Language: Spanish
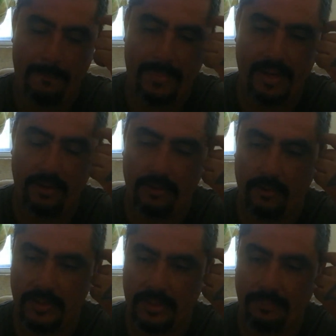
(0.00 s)

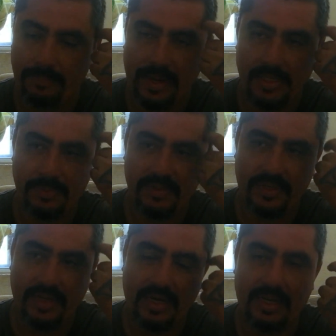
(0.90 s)
pero sí para
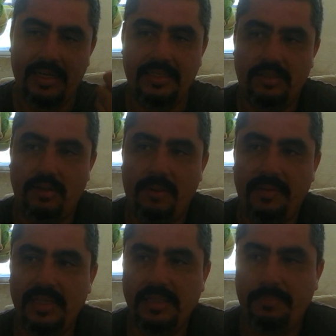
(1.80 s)
especificar que
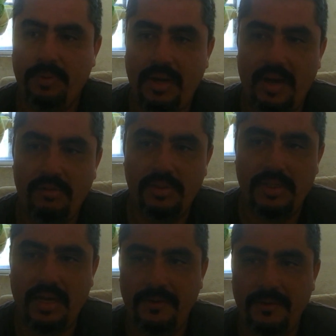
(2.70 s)
solamente se podrían
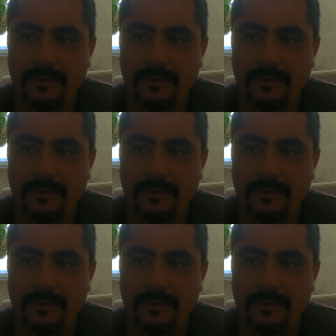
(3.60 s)
usar